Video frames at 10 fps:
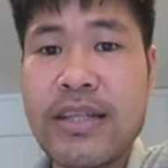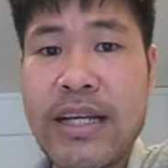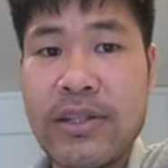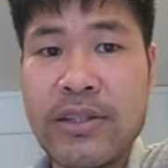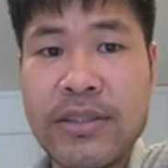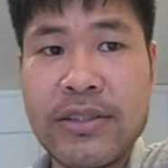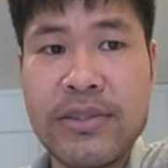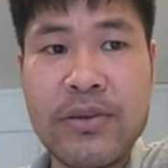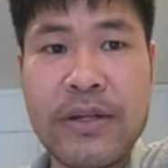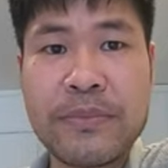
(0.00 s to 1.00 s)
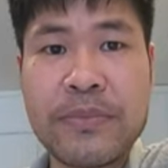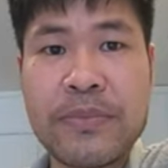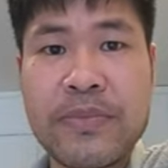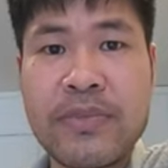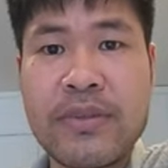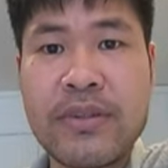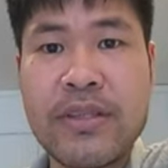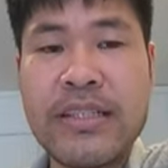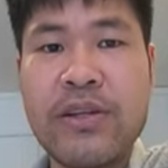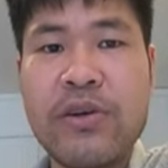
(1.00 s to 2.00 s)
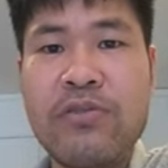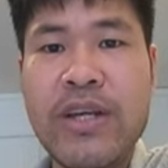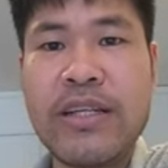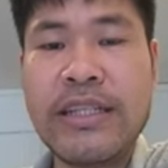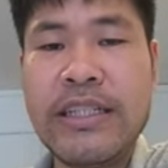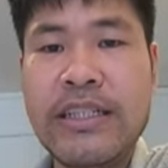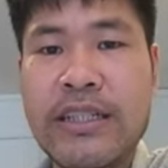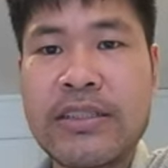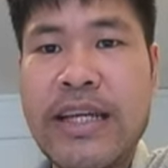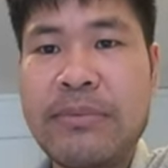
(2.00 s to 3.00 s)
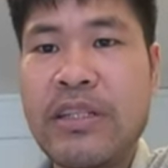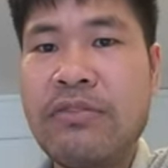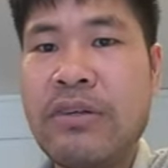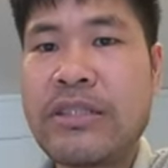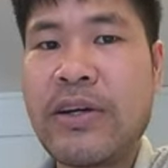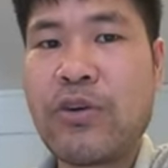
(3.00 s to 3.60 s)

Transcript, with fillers: thôi đúng không ạ thì anh chị hội viên thì anh chị được xem những video